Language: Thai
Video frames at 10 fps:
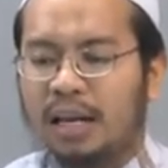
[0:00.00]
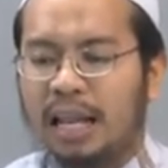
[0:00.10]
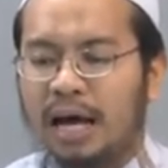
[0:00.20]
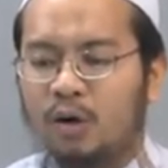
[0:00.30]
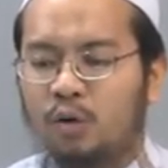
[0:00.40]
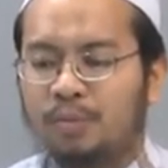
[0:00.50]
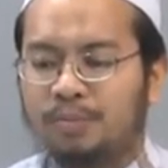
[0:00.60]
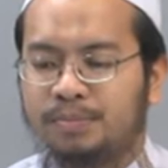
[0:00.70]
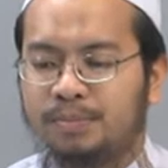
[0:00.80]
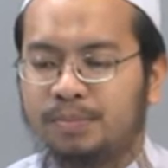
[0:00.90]
ละกุม
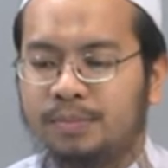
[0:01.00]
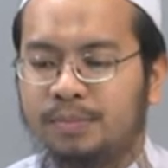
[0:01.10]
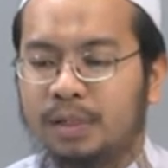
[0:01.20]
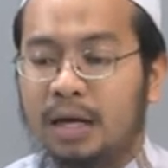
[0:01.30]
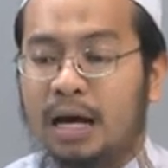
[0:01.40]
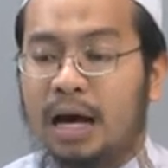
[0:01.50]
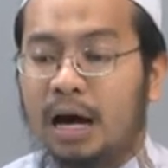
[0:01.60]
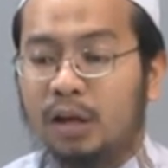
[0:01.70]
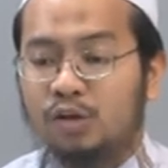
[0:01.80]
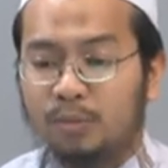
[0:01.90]

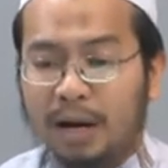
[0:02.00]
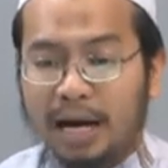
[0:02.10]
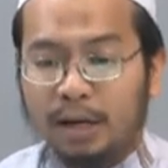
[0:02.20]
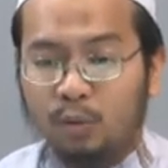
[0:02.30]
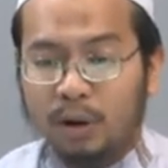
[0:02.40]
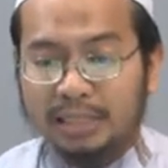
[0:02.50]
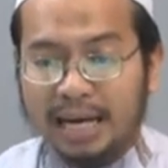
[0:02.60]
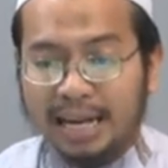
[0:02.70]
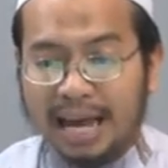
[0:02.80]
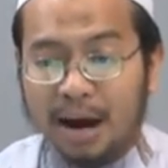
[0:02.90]
อัลลอฮ์สุบฮานะฮูวา
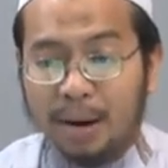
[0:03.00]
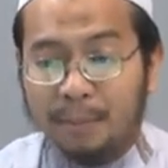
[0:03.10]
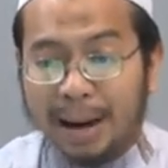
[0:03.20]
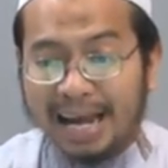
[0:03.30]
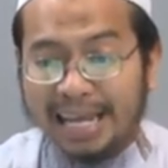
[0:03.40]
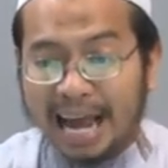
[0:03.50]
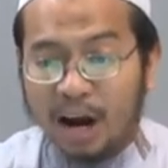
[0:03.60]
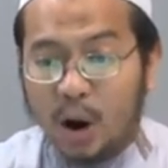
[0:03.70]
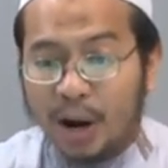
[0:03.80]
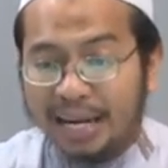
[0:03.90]
ตาเนี่ยอายะ
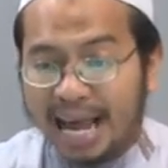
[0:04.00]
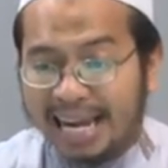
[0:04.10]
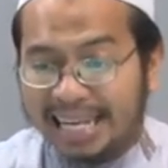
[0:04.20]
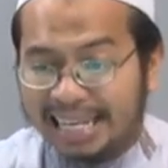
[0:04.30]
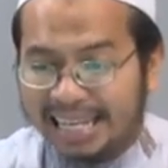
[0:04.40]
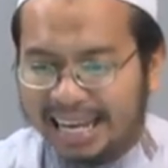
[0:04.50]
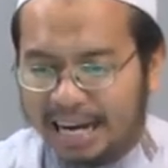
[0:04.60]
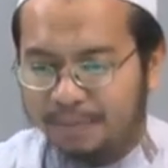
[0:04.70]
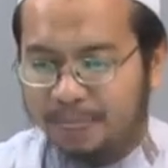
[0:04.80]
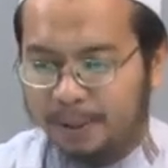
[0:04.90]
ก่อนหน้านี้นะ
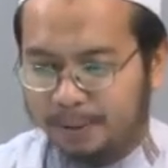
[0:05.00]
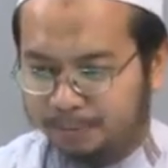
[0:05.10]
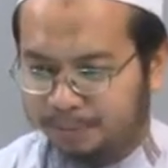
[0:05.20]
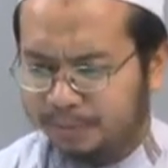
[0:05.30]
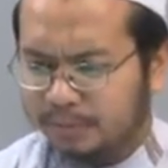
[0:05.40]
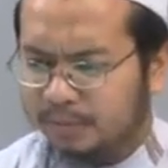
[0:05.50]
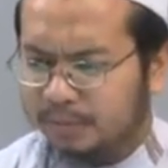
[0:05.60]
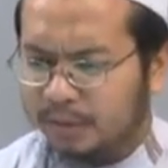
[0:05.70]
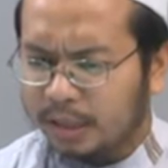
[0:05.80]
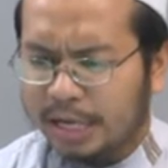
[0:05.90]
ครับ
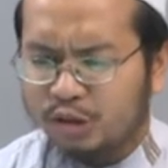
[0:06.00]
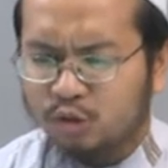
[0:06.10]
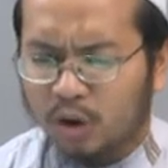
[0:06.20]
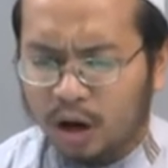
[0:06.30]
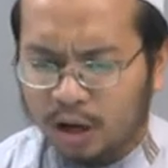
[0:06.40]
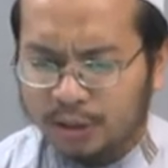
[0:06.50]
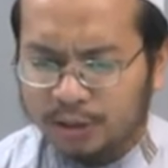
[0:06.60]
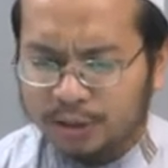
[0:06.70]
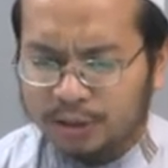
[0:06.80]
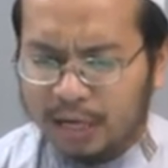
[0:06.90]
ในสุรา
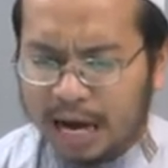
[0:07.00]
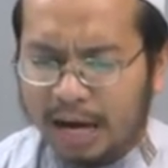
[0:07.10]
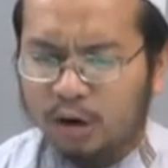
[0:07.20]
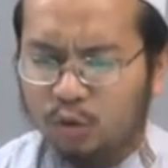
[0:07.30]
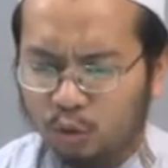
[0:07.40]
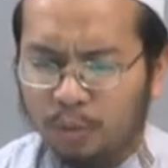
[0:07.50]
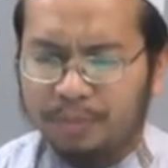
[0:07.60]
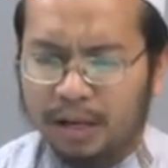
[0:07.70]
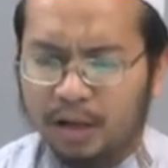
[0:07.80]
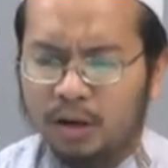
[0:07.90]
อารูม
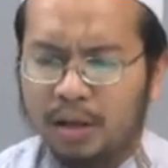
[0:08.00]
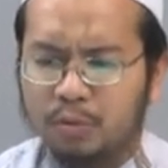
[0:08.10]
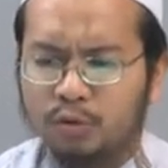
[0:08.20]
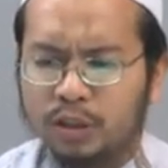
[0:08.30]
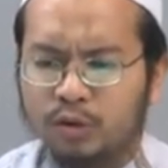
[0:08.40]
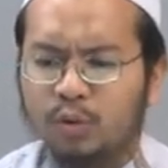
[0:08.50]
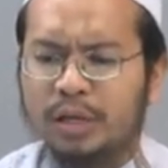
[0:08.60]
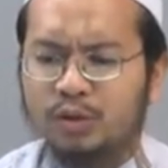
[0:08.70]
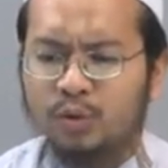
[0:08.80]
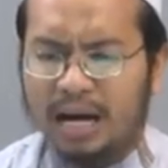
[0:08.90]
เนี่ยเราได้พูดถึงยุค
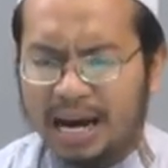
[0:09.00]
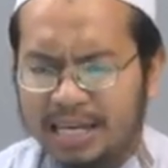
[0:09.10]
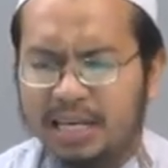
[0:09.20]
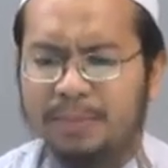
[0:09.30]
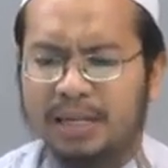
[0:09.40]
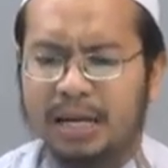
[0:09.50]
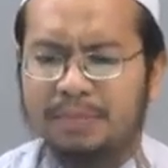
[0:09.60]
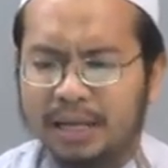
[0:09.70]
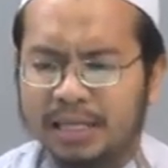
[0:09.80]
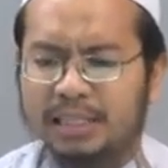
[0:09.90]
ริจุนไฮยามินั
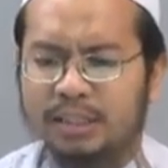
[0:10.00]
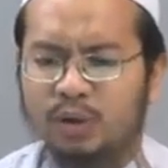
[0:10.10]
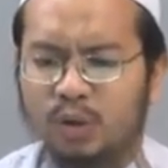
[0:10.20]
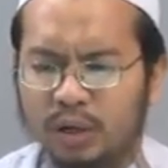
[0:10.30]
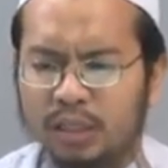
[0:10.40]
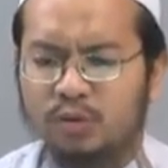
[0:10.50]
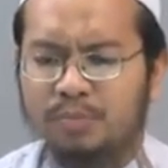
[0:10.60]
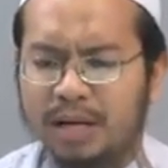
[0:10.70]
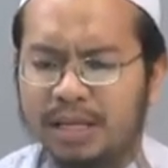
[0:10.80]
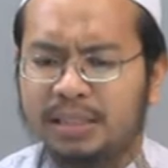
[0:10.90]
นไมติวยุคริจุน
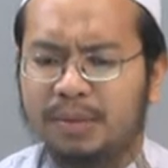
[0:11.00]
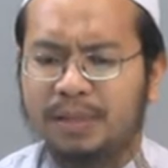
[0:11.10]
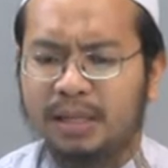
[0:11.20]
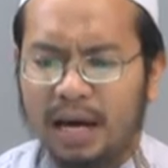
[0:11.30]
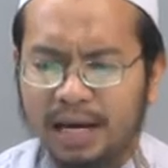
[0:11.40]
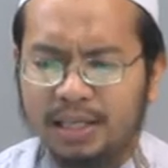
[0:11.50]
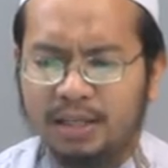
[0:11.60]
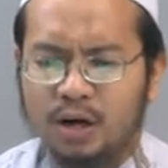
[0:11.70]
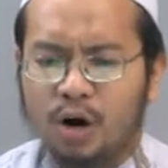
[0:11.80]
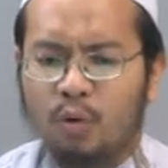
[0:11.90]
ไมตะมินไฮ
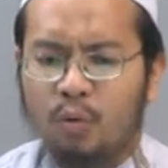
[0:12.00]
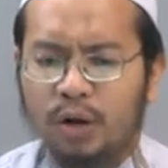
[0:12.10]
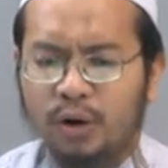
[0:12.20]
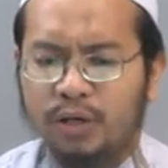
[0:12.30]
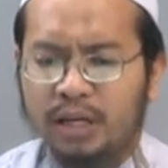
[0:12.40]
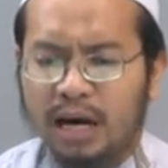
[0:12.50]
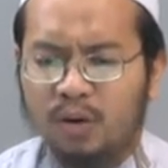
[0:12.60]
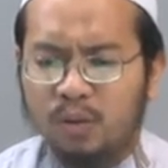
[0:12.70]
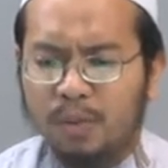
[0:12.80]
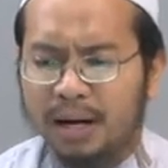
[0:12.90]
วยฮินอา
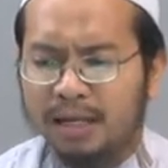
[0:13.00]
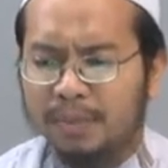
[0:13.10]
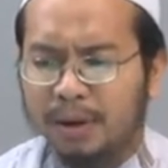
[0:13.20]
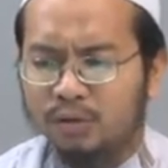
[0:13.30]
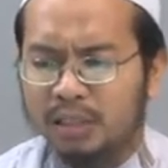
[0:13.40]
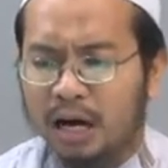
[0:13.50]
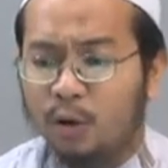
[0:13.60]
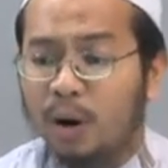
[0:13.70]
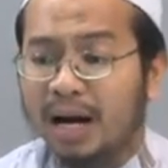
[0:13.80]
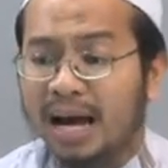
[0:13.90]
รดะบาดะมาติฮะ
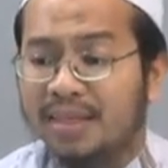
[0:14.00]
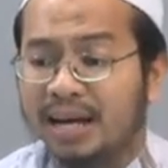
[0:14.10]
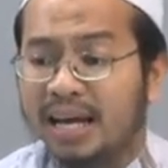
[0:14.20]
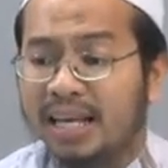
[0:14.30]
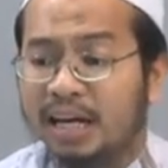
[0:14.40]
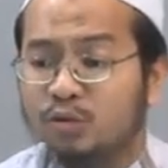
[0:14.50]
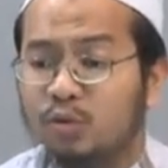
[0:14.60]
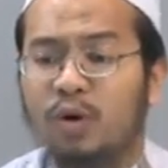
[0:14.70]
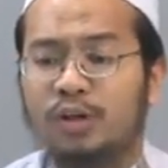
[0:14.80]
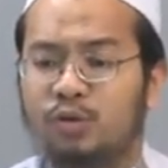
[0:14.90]
วะกาซาลิกะ
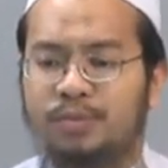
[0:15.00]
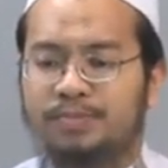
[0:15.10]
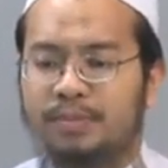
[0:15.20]
ตุครจุด